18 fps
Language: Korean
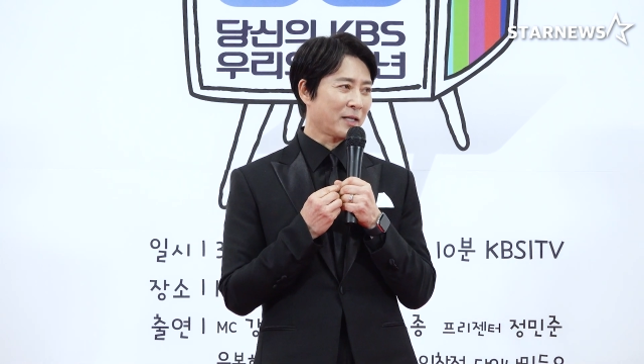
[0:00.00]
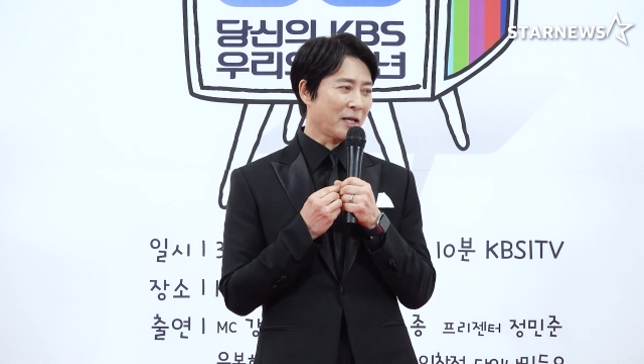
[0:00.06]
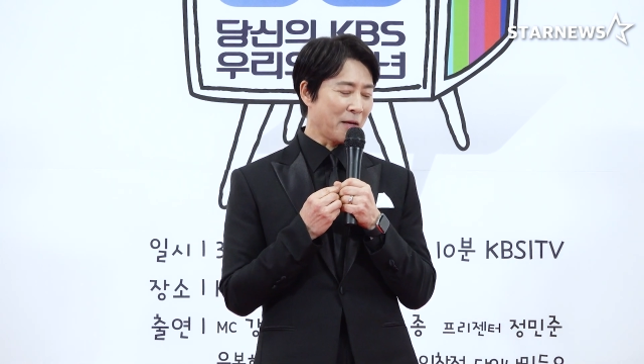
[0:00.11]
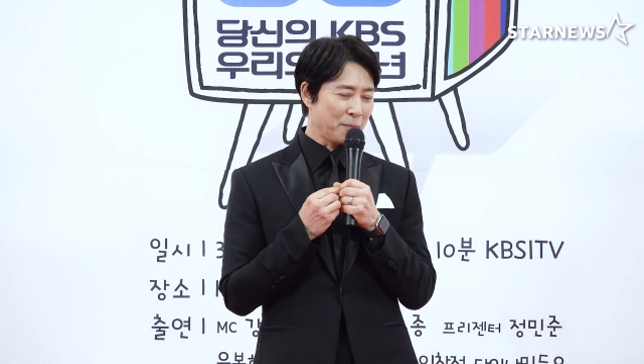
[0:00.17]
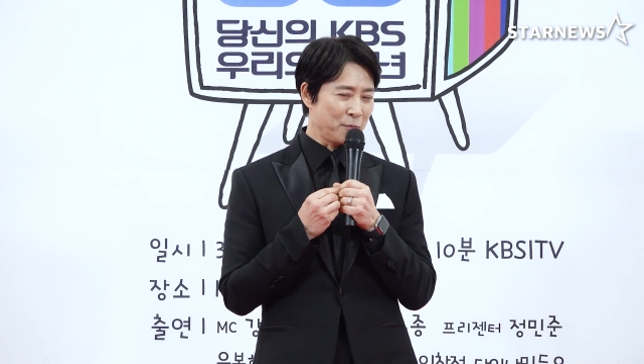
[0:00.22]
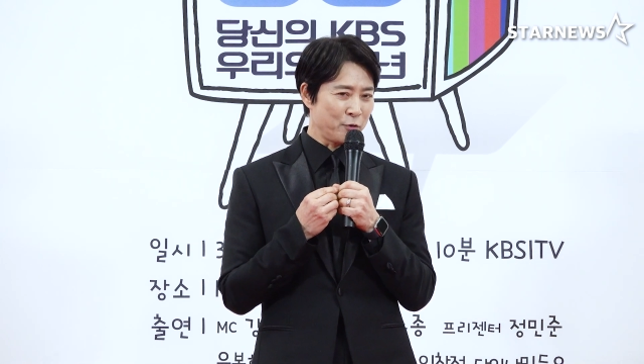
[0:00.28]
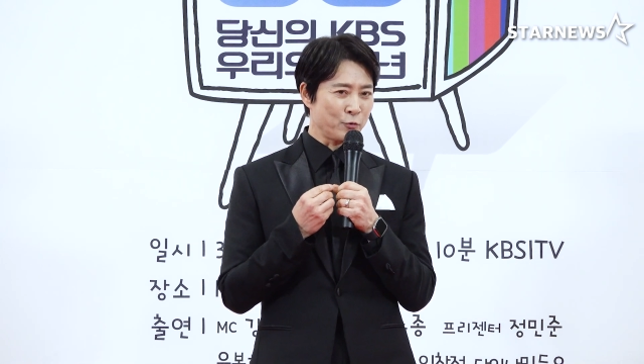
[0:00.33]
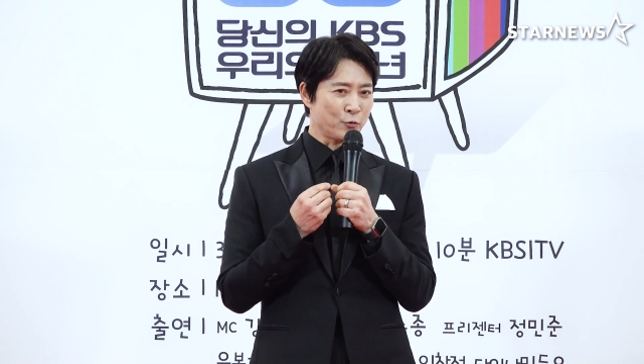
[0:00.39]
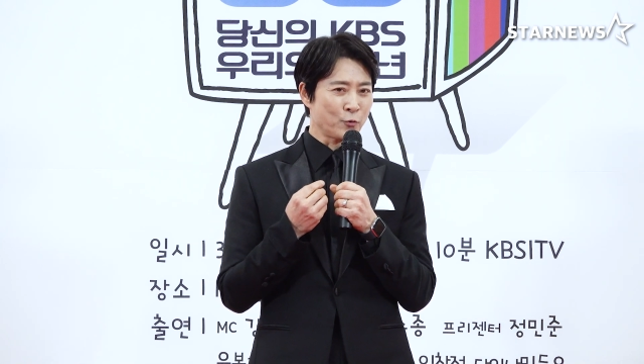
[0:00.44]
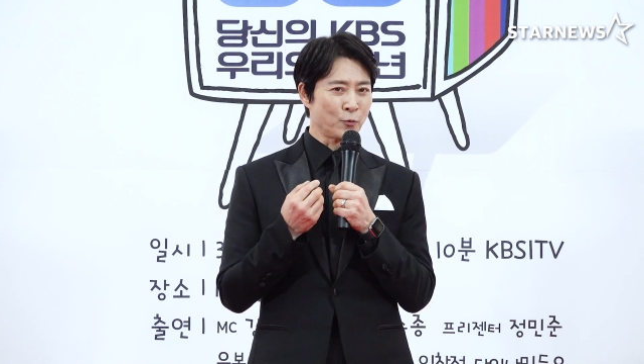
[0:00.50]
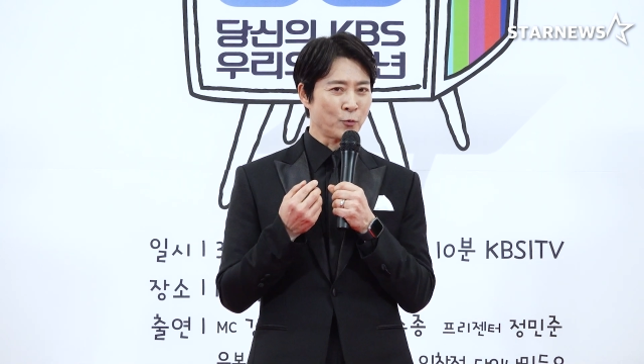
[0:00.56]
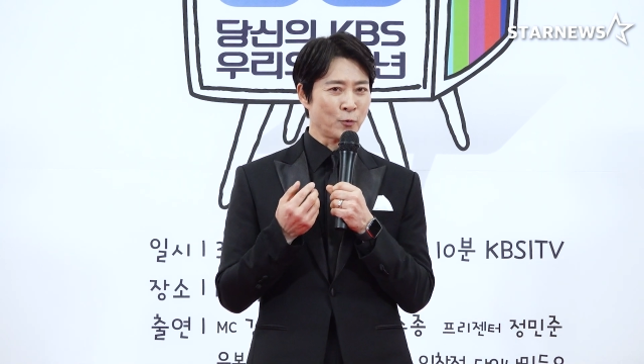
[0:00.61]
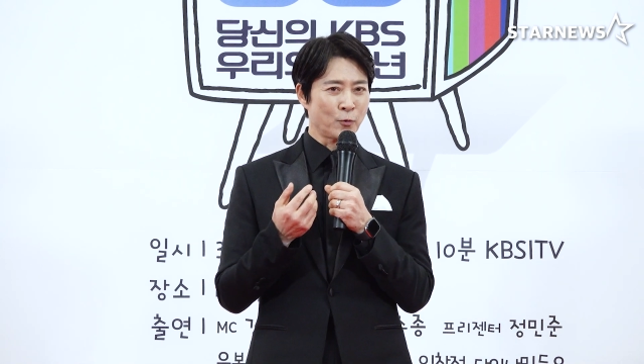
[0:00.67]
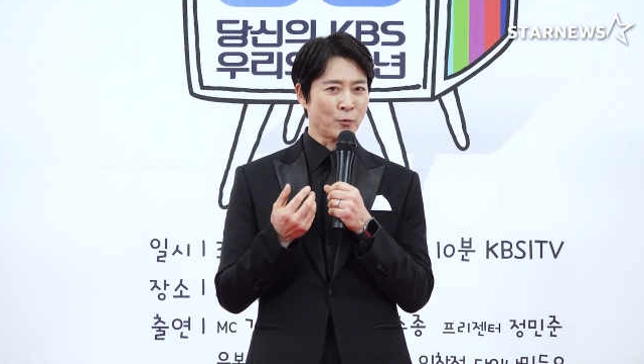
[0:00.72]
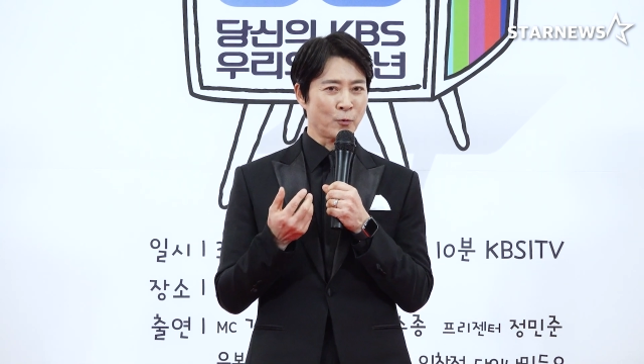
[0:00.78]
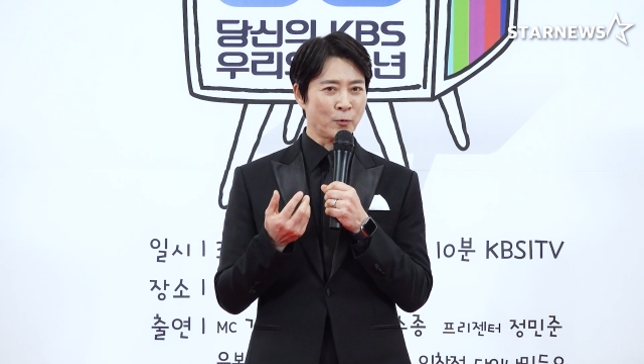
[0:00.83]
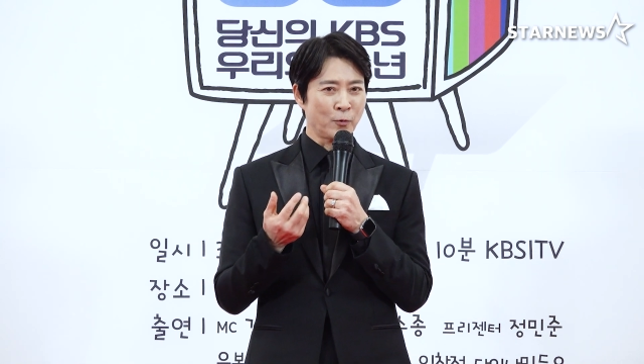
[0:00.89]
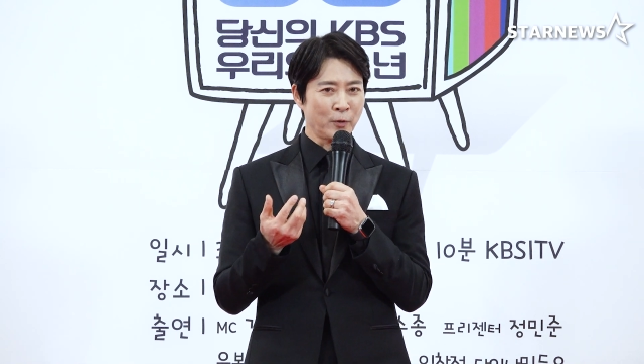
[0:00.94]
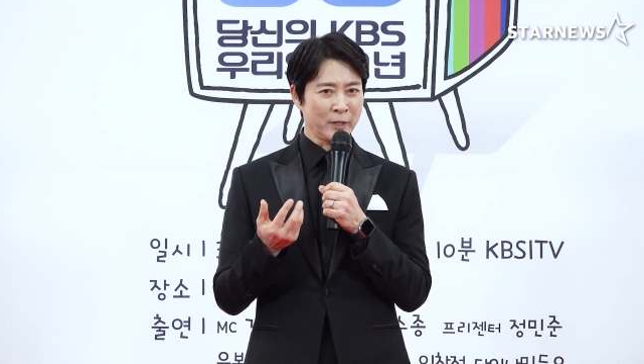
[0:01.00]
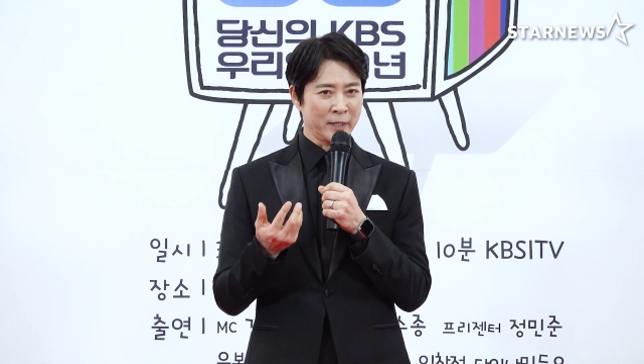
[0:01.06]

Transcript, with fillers: 데뷔도